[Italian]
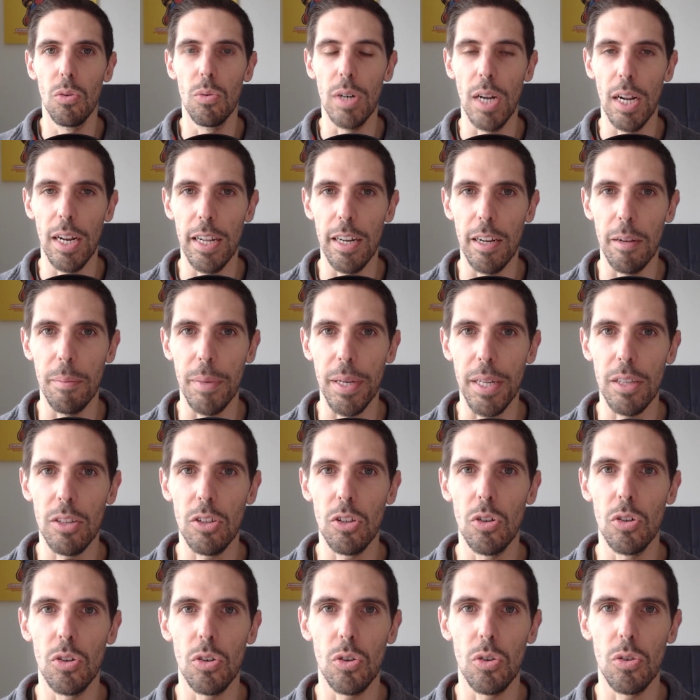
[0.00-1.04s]
Un
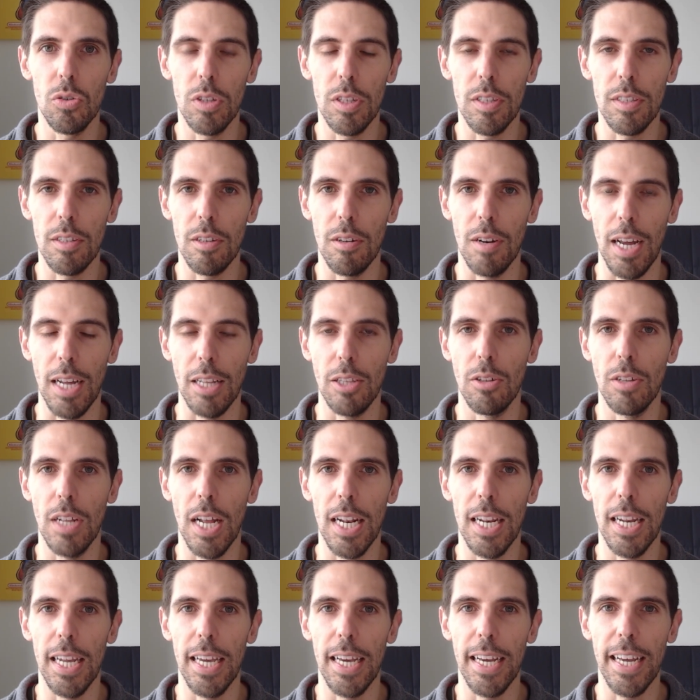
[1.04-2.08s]
allenamento condizionato
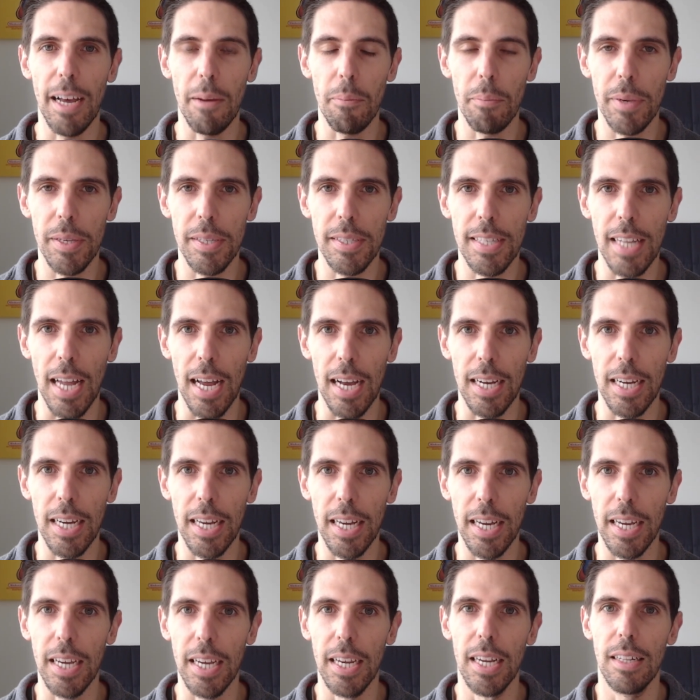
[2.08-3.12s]
dalle gambe
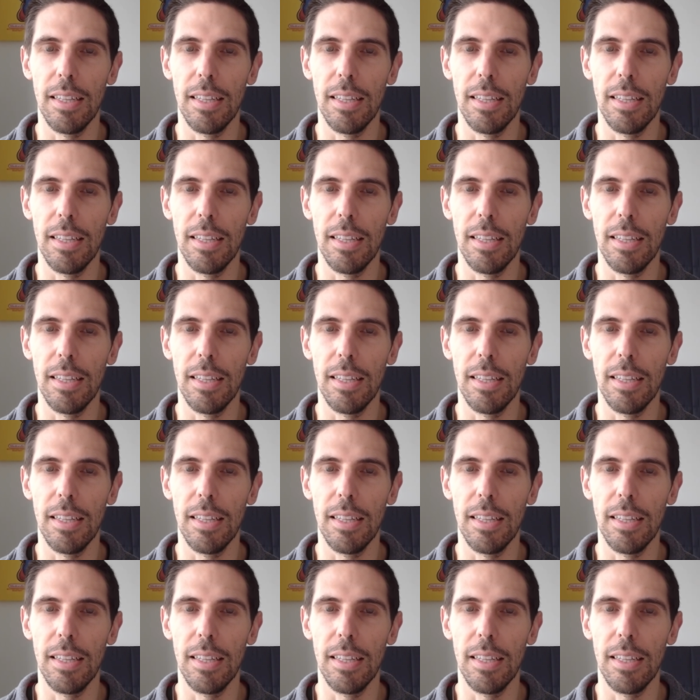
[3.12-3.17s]
stanche,